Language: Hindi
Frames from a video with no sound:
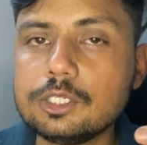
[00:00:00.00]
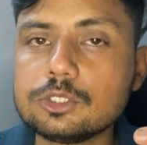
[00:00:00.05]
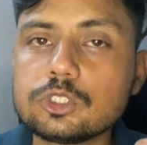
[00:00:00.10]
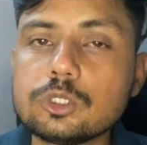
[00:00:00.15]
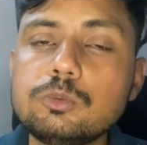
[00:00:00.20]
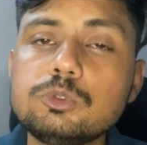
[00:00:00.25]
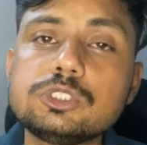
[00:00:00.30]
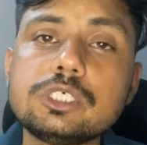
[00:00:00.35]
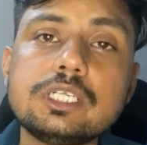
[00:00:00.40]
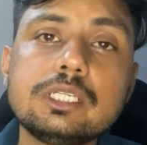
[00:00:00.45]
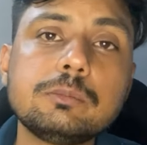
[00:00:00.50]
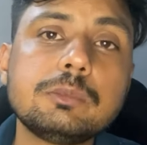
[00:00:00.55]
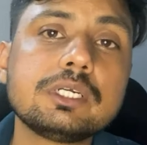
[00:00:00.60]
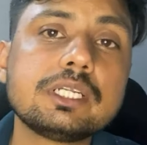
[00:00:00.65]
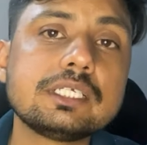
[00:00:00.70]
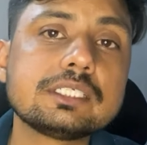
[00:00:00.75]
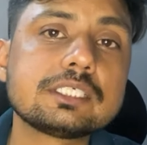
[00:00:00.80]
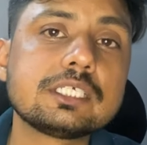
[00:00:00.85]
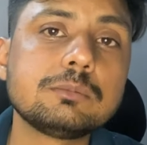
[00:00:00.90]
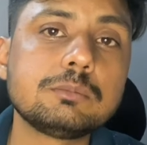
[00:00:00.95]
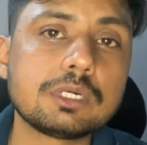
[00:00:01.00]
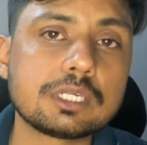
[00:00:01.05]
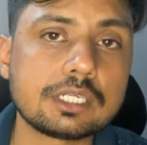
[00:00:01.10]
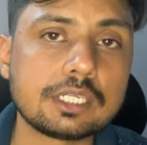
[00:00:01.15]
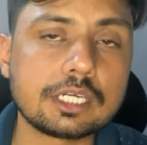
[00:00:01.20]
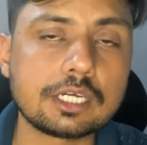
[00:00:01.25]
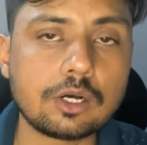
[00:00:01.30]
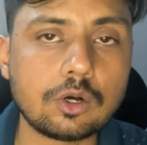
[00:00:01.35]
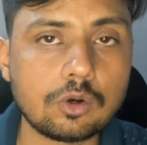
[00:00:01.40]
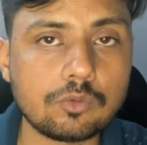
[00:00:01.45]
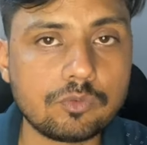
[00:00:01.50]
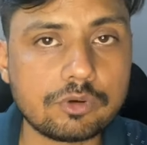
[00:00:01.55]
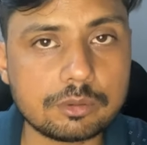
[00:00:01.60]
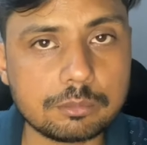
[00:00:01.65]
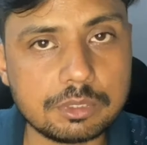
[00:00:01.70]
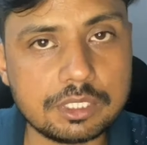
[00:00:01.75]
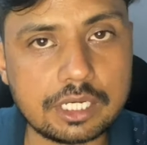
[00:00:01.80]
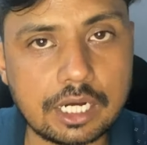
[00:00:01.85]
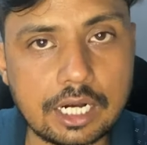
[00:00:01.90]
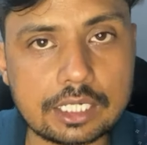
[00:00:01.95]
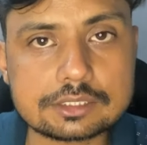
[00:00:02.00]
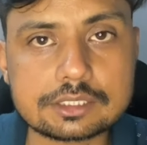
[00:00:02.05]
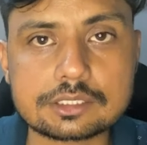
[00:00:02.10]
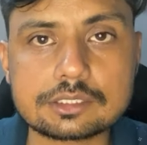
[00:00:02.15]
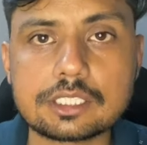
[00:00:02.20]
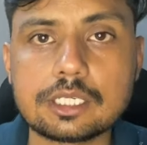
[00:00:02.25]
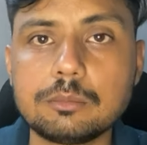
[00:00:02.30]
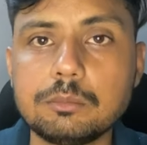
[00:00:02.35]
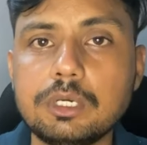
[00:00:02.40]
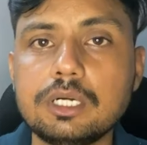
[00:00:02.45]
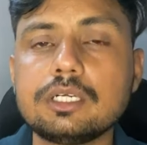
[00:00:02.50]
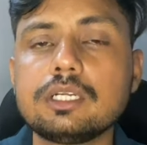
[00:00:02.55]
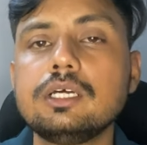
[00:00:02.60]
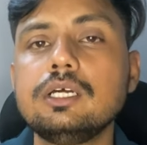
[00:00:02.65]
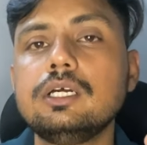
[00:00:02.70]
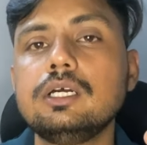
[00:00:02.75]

तो मुझे लिमिट इसकी बढ़ने का ऑफर भी आ सकता है बट